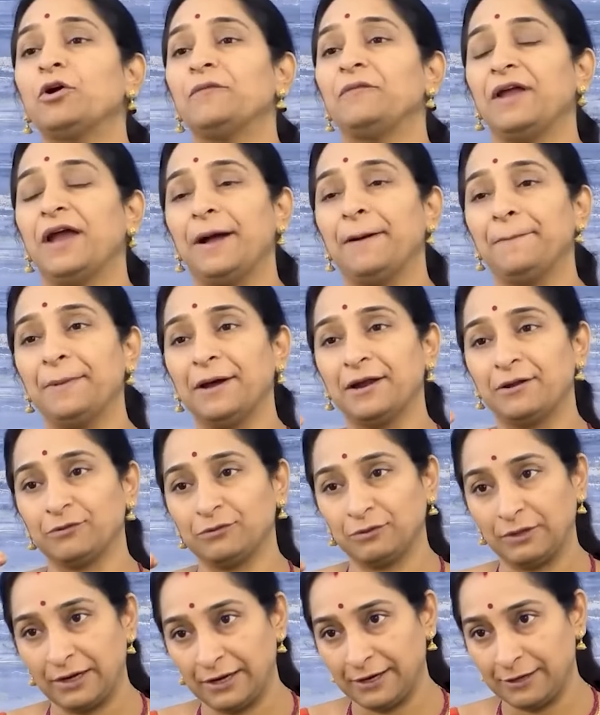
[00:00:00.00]
ఒక
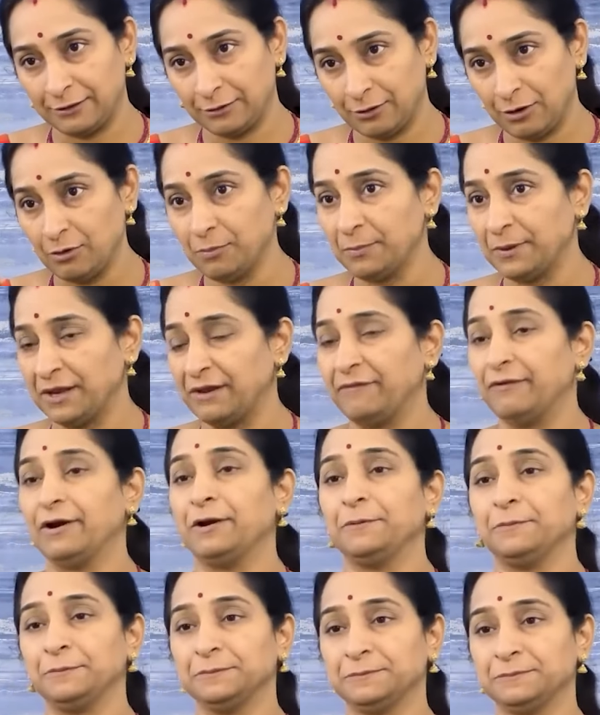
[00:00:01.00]
వ్యాపారస్తుల ఇంట్లో
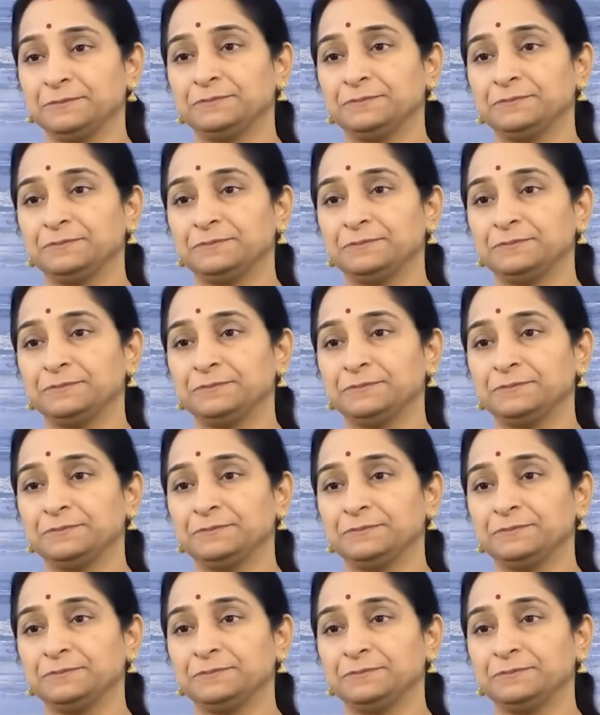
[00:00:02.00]
పిల్లవాడు